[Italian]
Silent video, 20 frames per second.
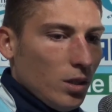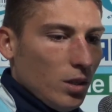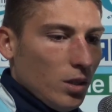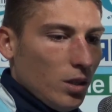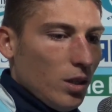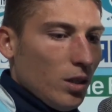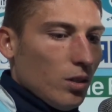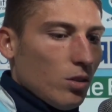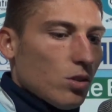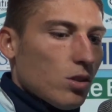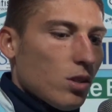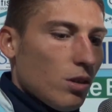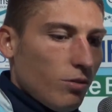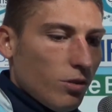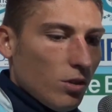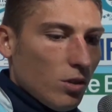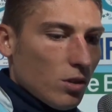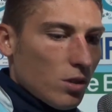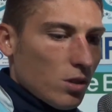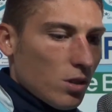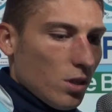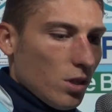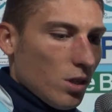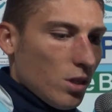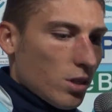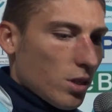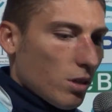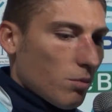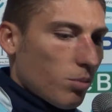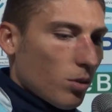delle nostre forze
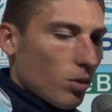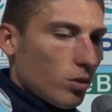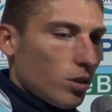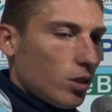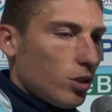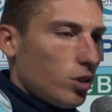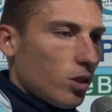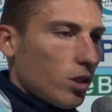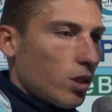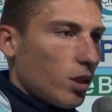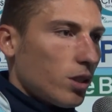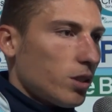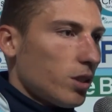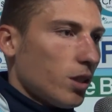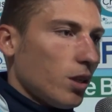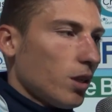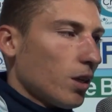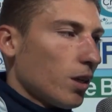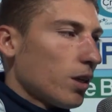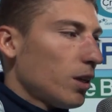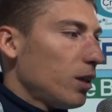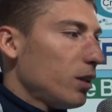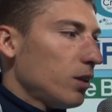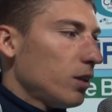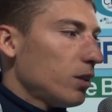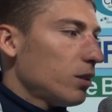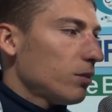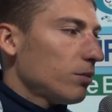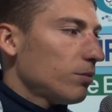e siamo pronti a giocarcela anche lì.